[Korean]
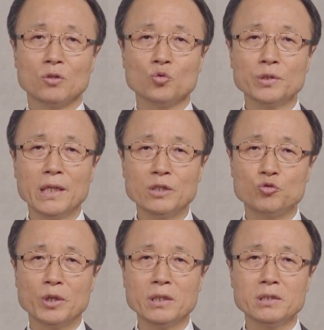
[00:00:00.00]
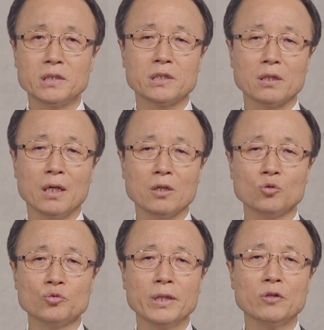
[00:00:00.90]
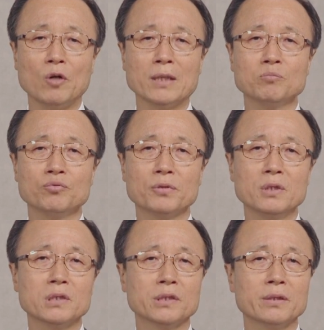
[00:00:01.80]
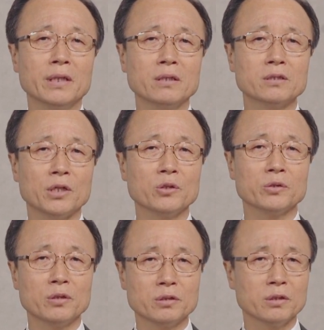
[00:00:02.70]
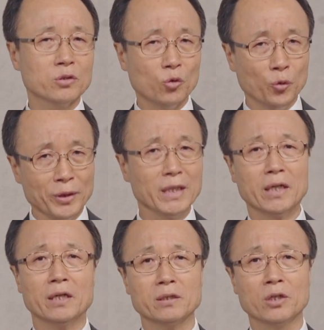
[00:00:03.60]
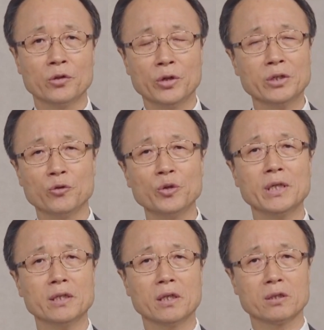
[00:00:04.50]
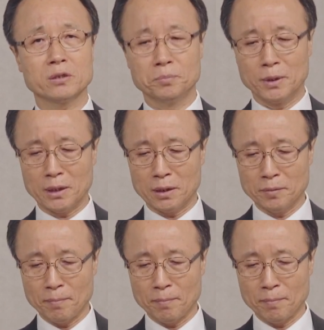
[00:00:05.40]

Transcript: 우리의 죄를 지적하고 우리의 환부를 드러내는 설교를 듣고 회개해야, 회개해야 되는 것입니다.